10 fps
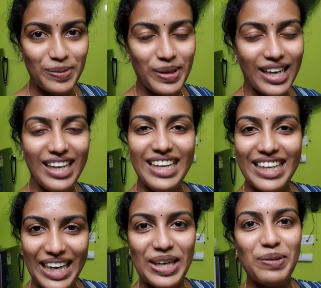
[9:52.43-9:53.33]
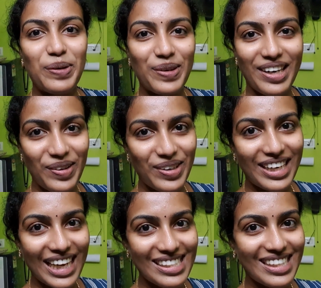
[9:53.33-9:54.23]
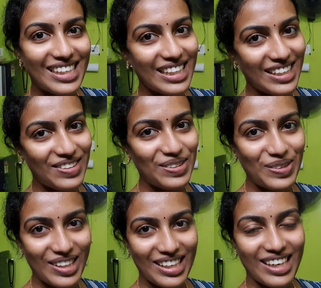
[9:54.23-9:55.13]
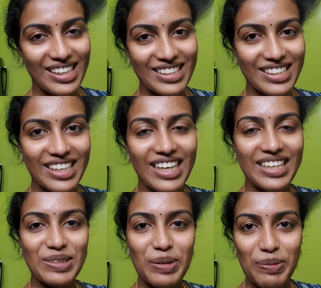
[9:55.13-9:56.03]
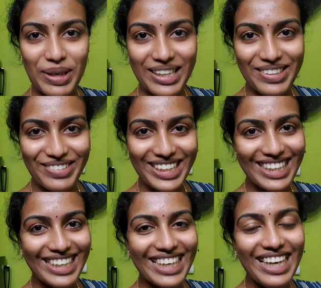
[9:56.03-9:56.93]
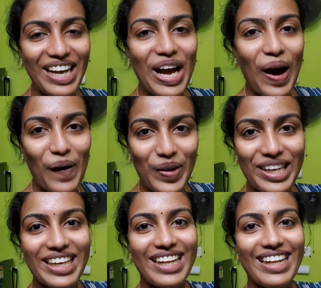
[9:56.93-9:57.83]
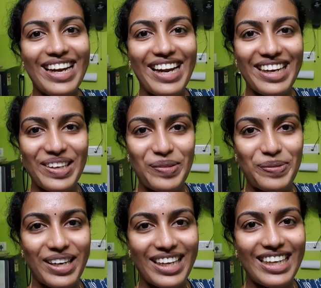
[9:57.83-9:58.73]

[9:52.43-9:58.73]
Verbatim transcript: வச்சுருப்பாங்க கண்டிப்பாக ஒரு நாள் அவங்க டான்ஸ் ஆடுறது நான் வந்துட்டு உங்களுக்கு காட்டுறேன் சரியா அந்த மாதிரி பயந்துருவீங்க நீங்கள் அவ்வளோ டெரராக ஆடிட்டு இருப்பாங்க